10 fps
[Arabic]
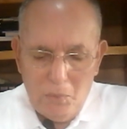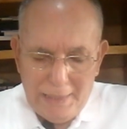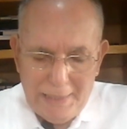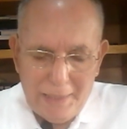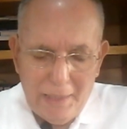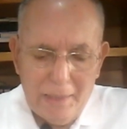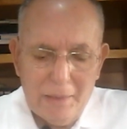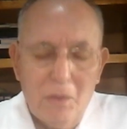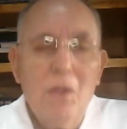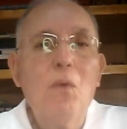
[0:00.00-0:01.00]

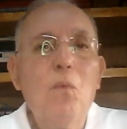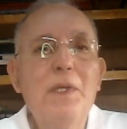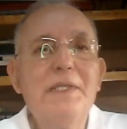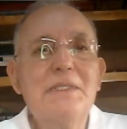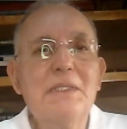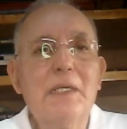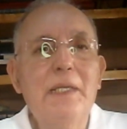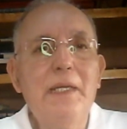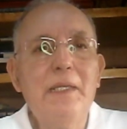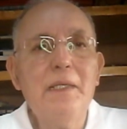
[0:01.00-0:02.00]
والأحرار
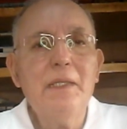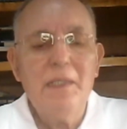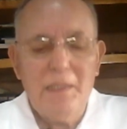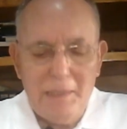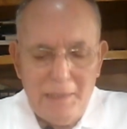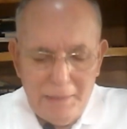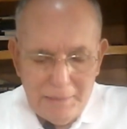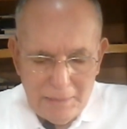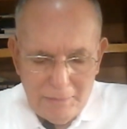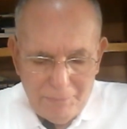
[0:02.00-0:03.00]
والاستقلال
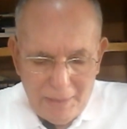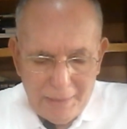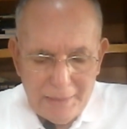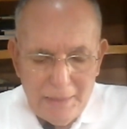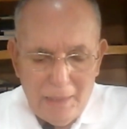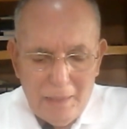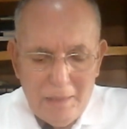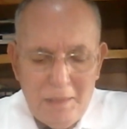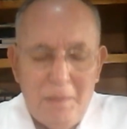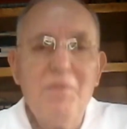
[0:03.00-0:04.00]
اتفاقية
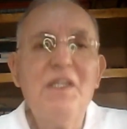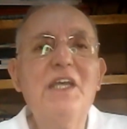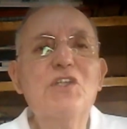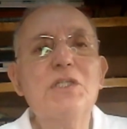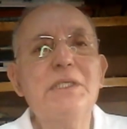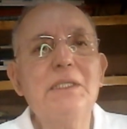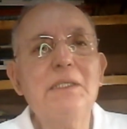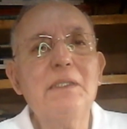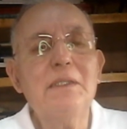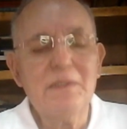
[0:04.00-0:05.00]
من
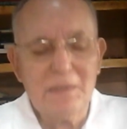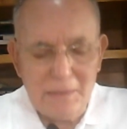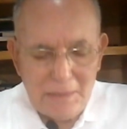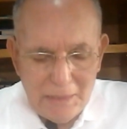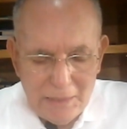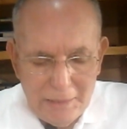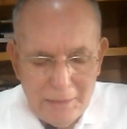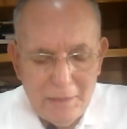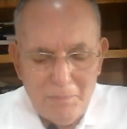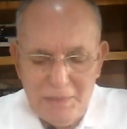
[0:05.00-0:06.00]
أجل
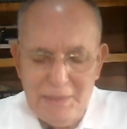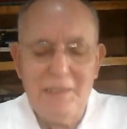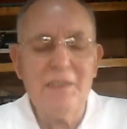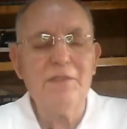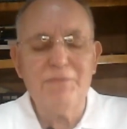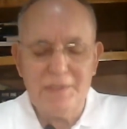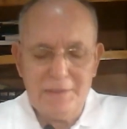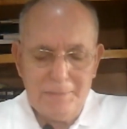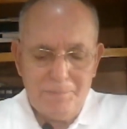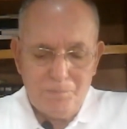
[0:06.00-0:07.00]
تسيير مدينة
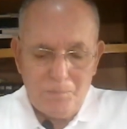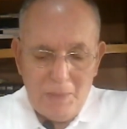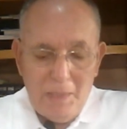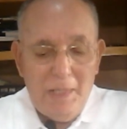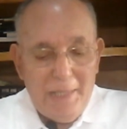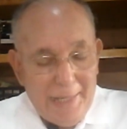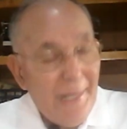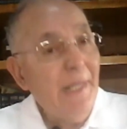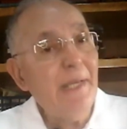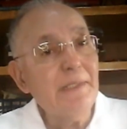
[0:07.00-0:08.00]
فاس
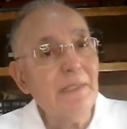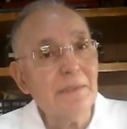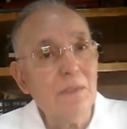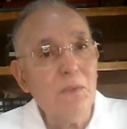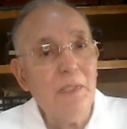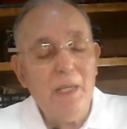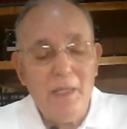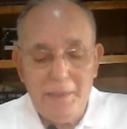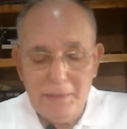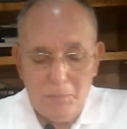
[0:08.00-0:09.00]
على أن
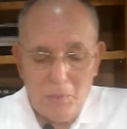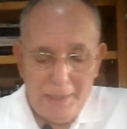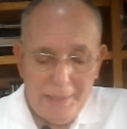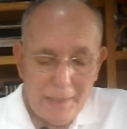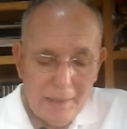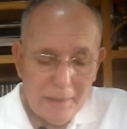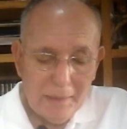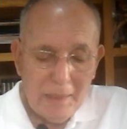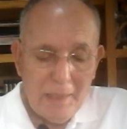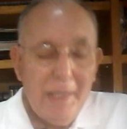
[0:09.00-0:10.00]
يتولى حزب
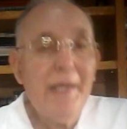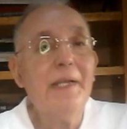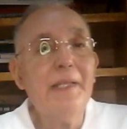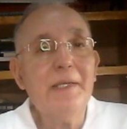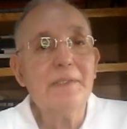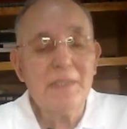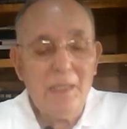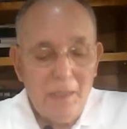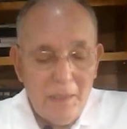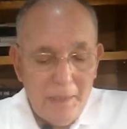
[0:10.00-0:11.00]
الأحرار
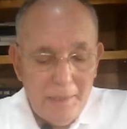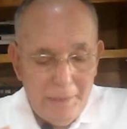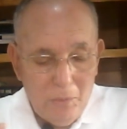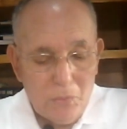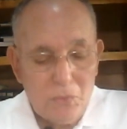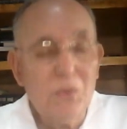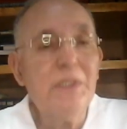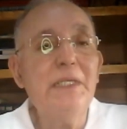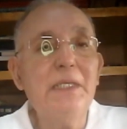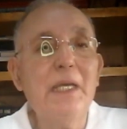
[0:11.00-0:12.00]
الرئاسة
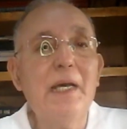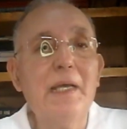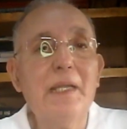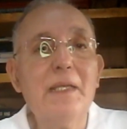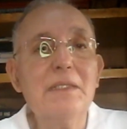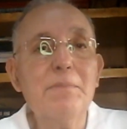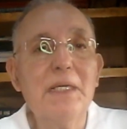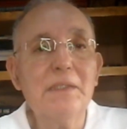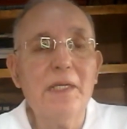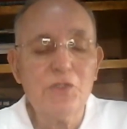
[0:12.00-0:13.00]
لحصوله على
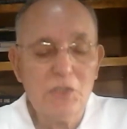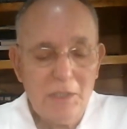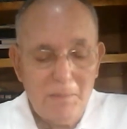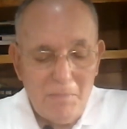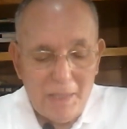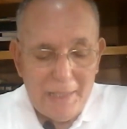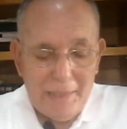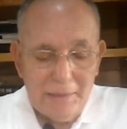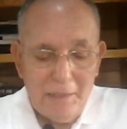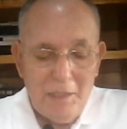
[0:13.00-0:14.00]
17
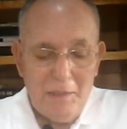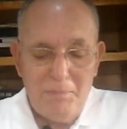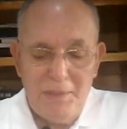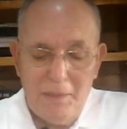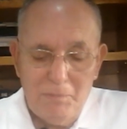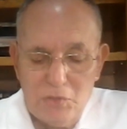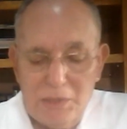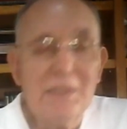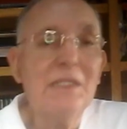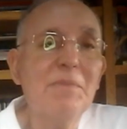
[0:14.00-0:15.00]
مقعد
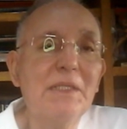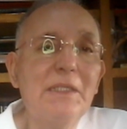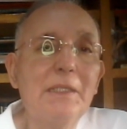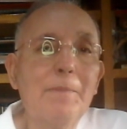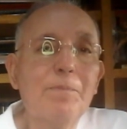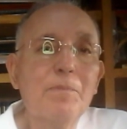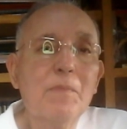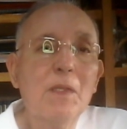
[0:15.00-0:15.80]
بمجلس المدينة